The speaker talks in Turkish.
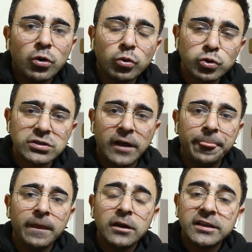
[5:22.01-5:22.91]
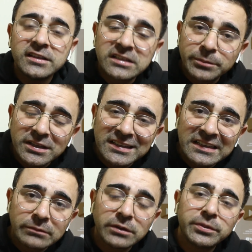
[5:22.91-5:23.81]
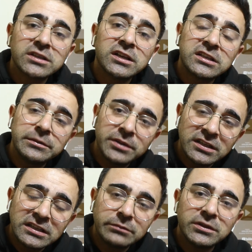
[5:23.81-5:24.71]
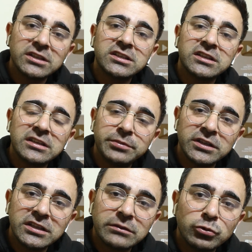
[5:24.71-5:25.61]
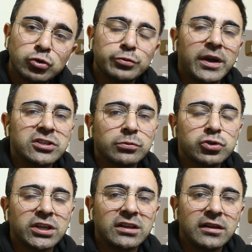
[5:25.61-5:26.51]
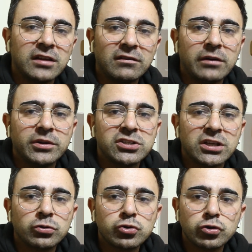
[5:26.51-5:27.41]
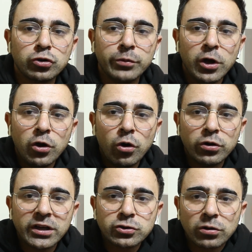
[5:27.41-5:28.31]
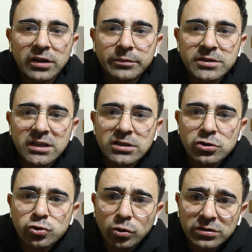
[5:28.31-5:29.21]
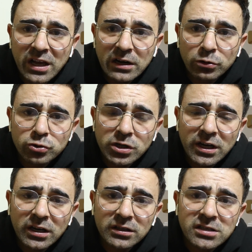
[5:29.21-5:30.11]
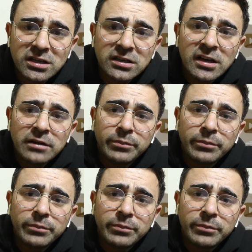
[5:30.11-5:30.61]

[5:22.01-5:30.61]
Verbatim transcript: O yüzden 2021, 2022, 2023 bence bu şekilde devam edeceğini düşünüyorum. Örnek sorular bizler için çok değerli olacak arkadaşlar.